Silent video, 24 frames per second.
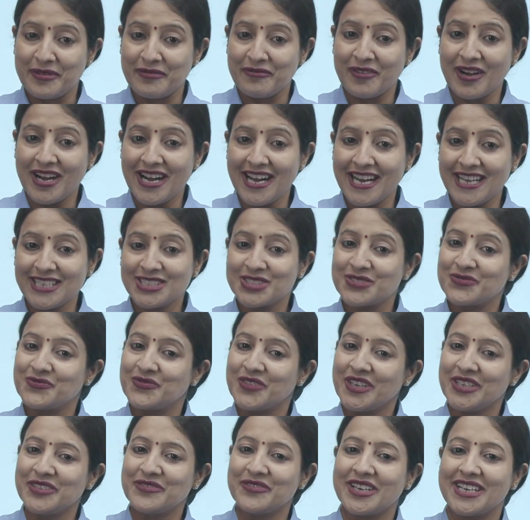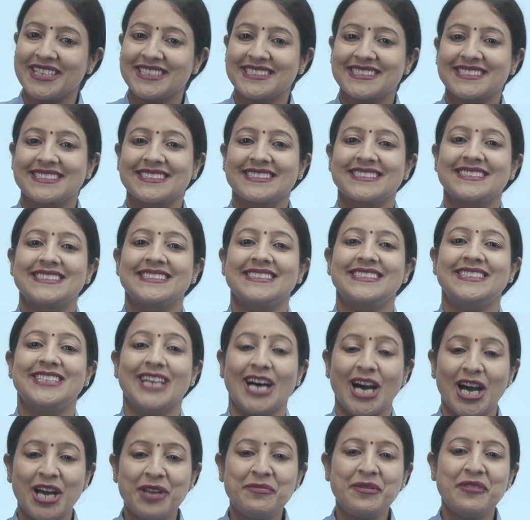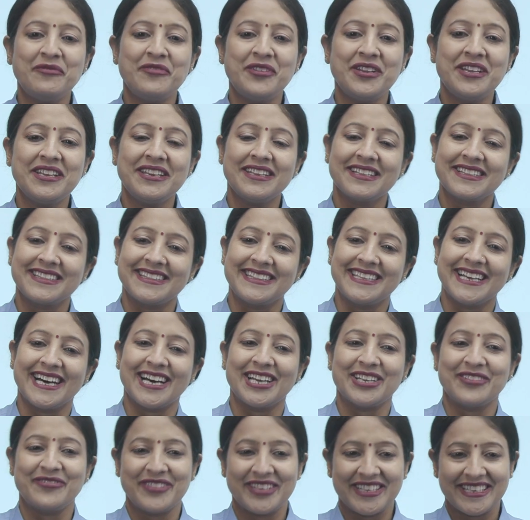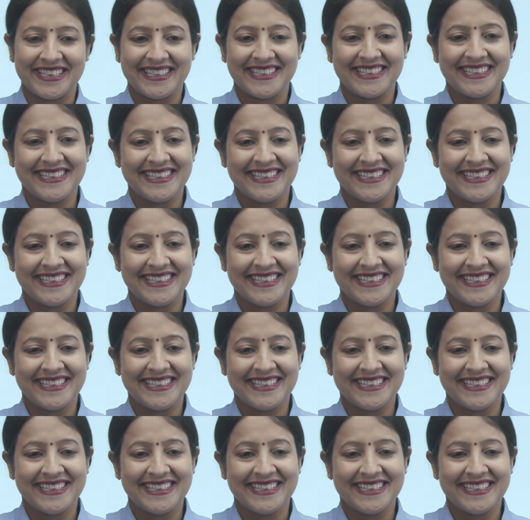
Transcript: में वास वनवास दान में वीर दानवीर